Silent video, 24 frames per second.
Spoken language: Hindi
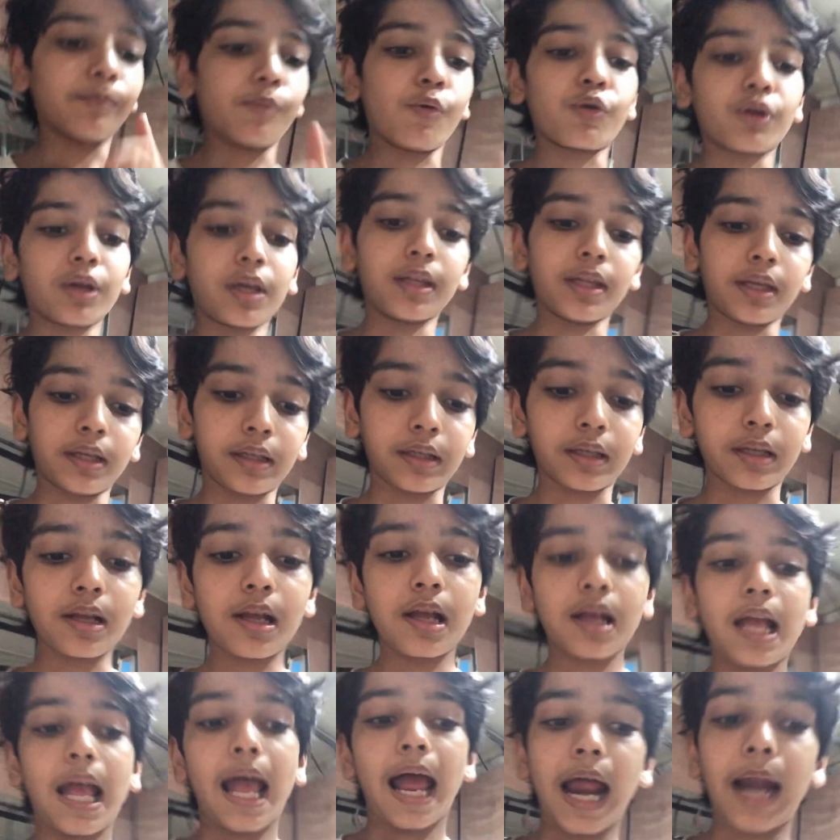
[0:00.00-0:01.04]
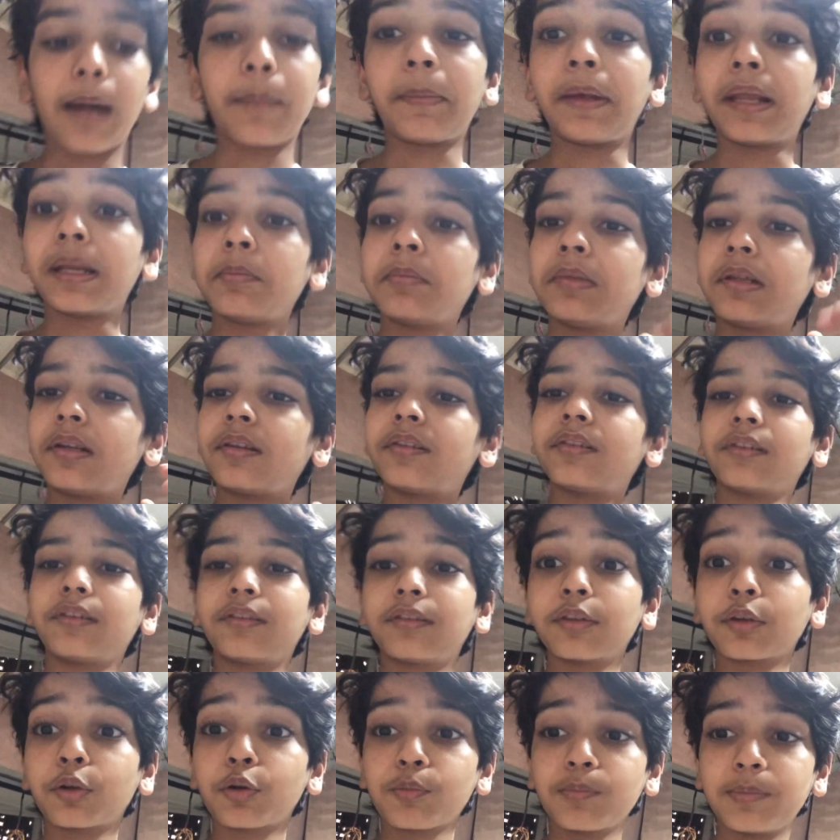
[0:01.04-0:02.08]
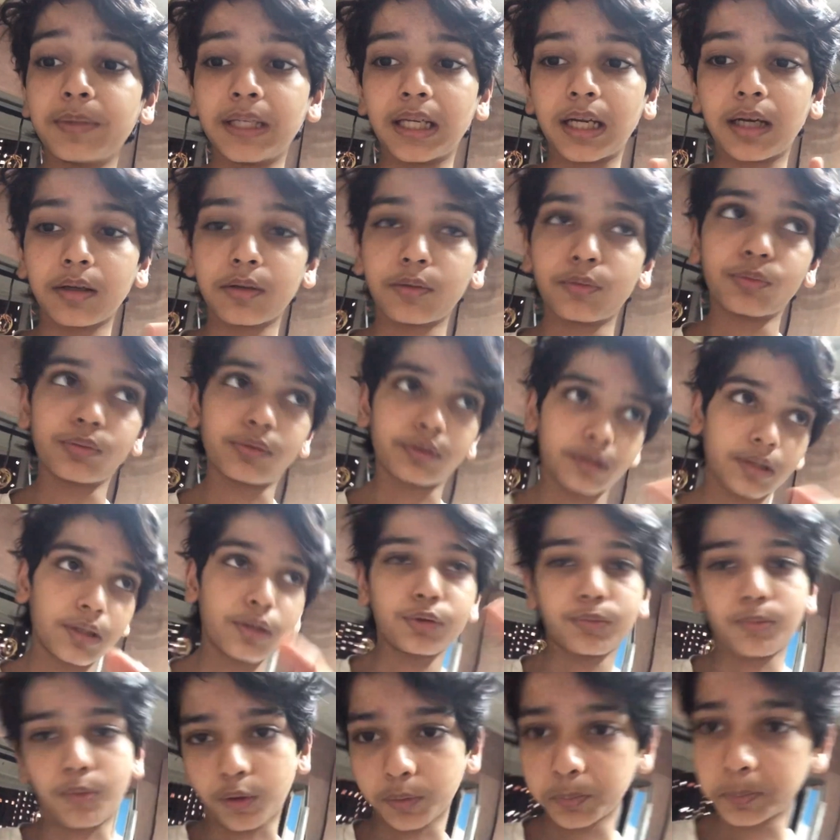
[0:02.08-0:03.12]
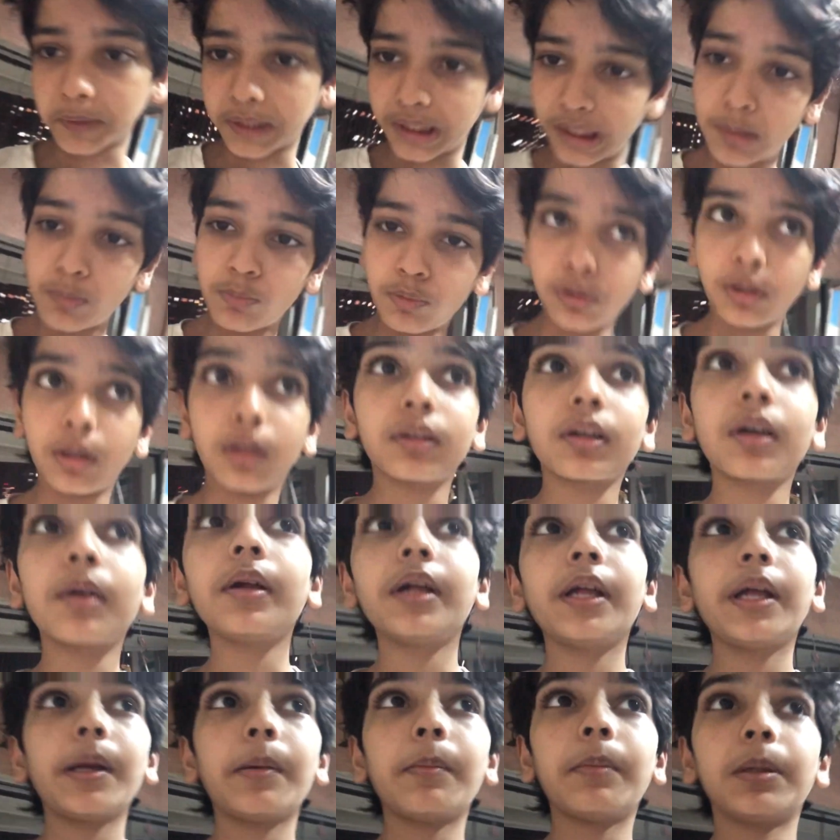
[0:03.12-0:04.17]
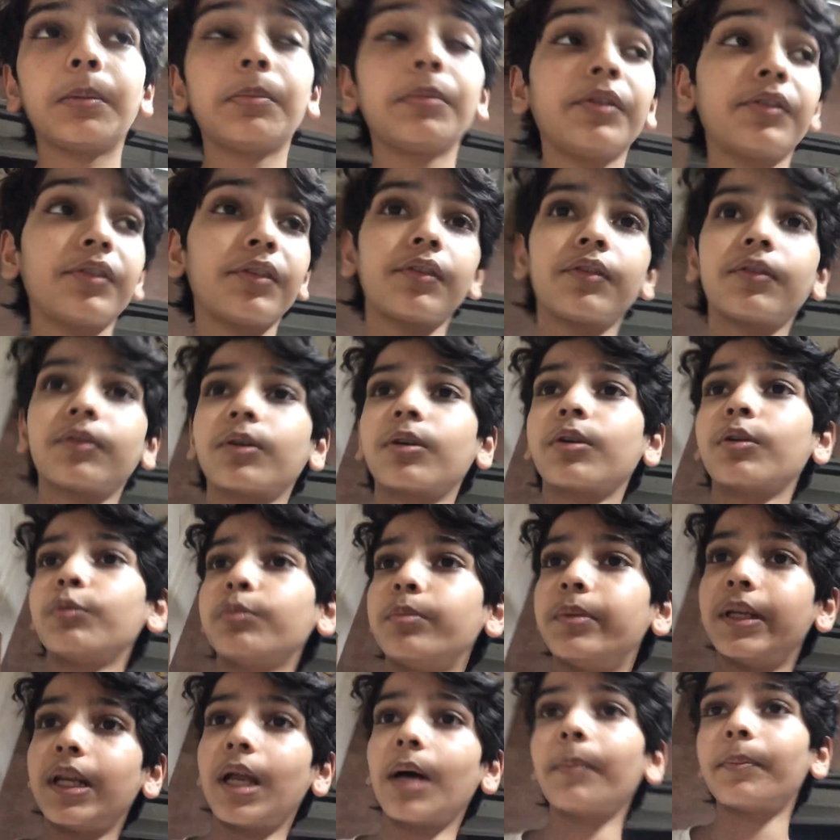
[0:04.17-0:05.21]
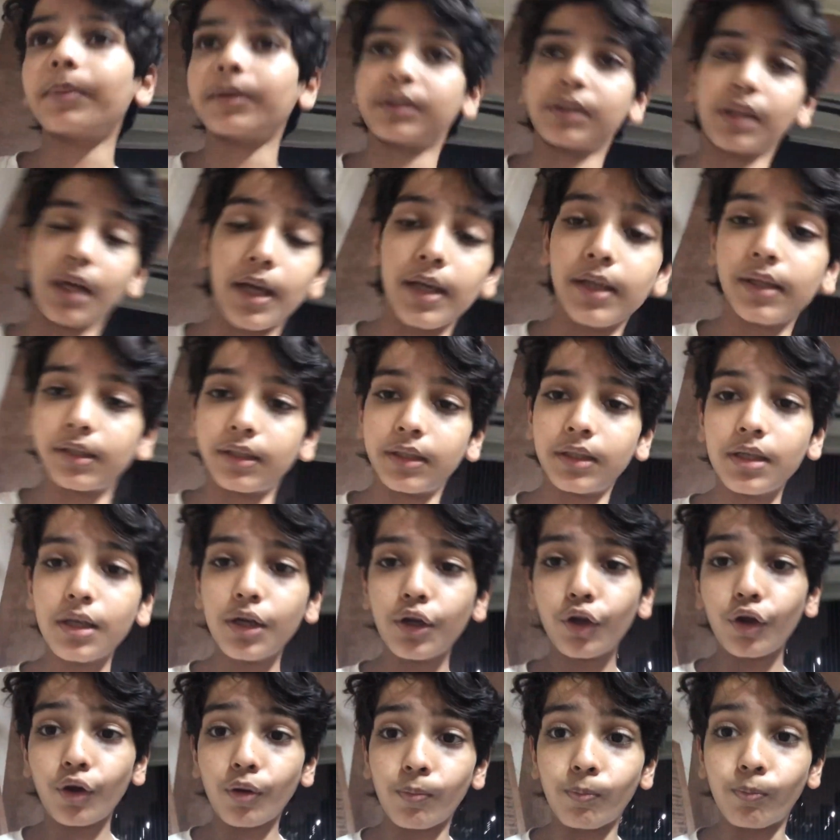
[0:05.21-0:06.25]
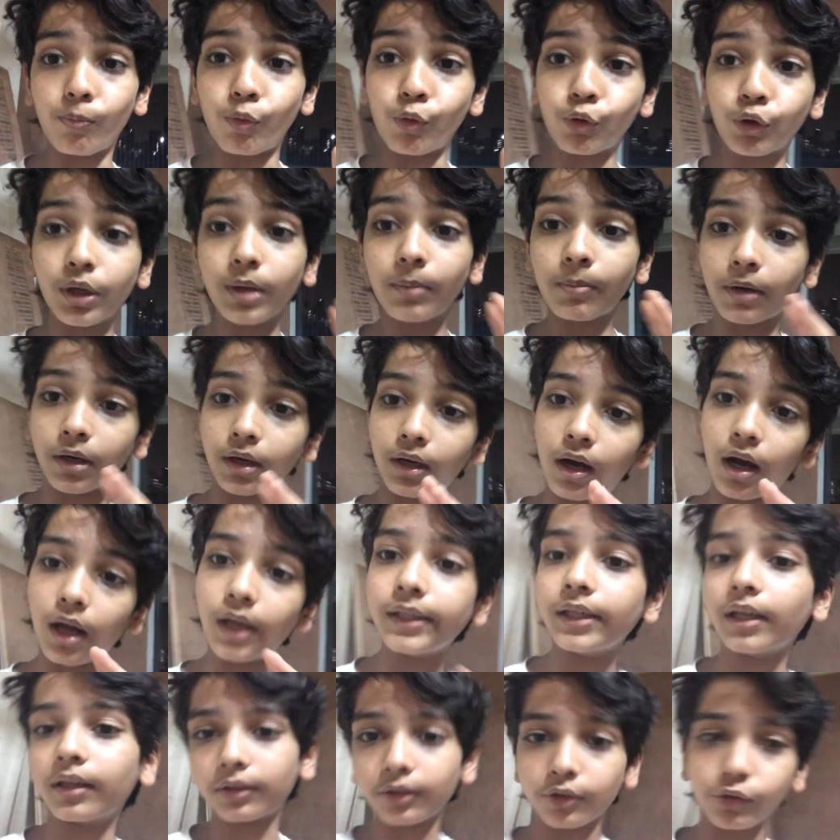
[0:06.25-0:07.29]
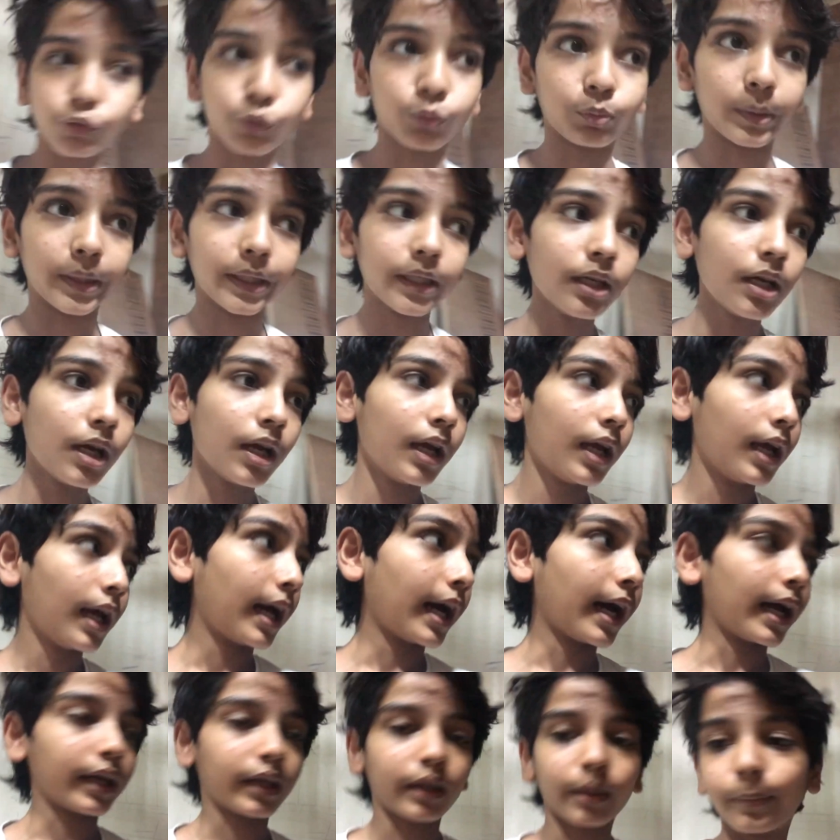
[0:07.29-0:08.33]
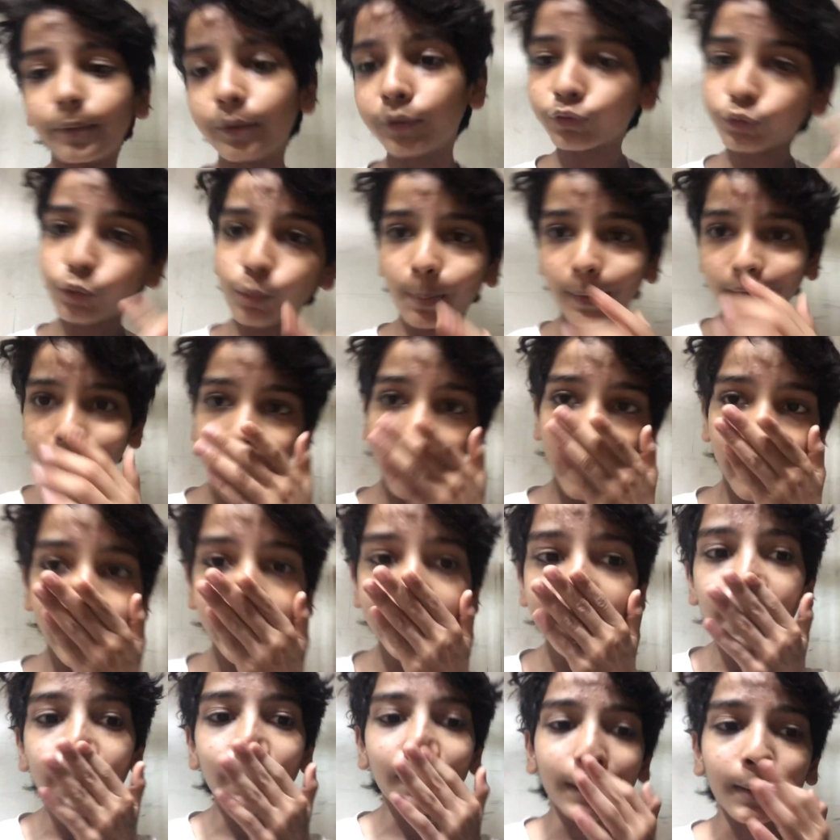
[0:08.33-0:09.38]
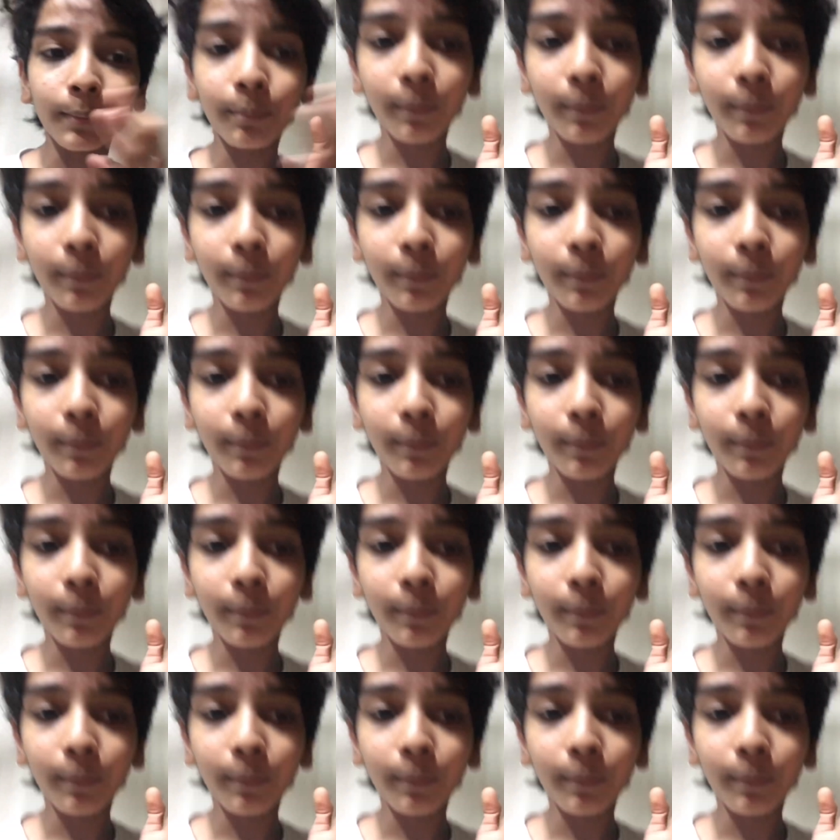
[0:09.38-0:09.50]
बुके देंगे एंड मैंने मेरे सिस्टर को बिना उसने तो बहुत पहले ही बोला था मैंने मेरी सिस्टर को बिना बताए ही बुके मंगा लिया था सुबह एंड अभी उसको पता है कि मैंने